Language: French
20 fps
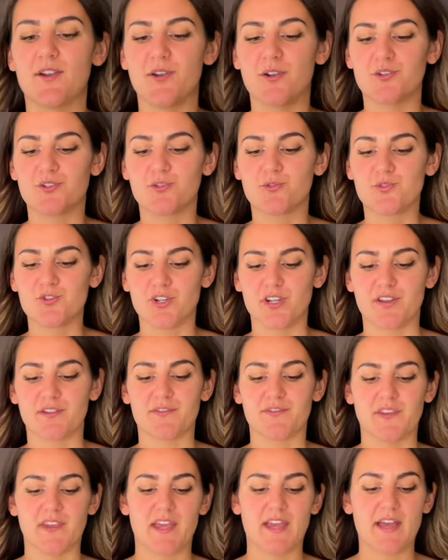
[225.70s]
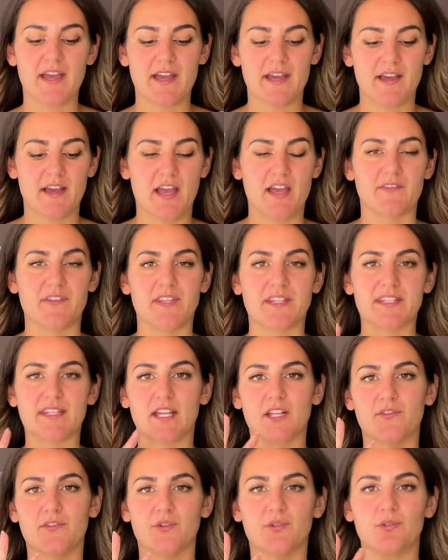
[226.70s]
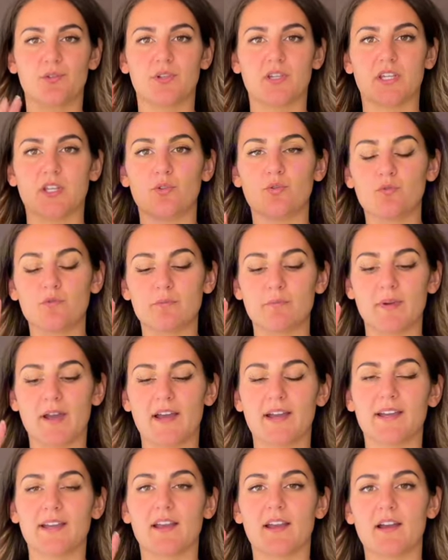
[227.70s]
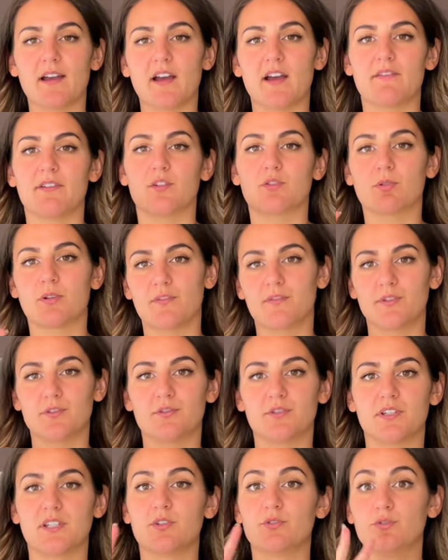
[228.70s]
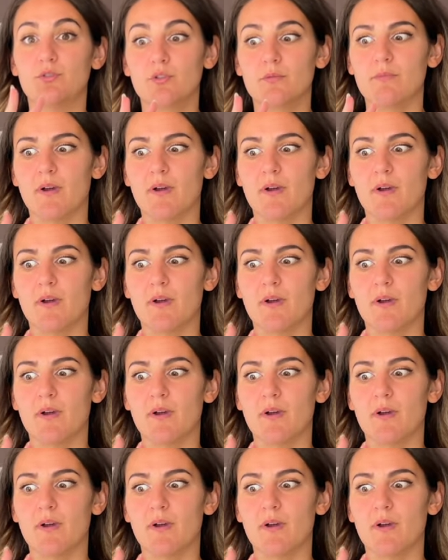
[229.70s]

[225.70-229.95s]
euh, du coup, j'en ai fait un avec 4 feuilles de riz, une barre et un avec 3 feuilles de riz, deux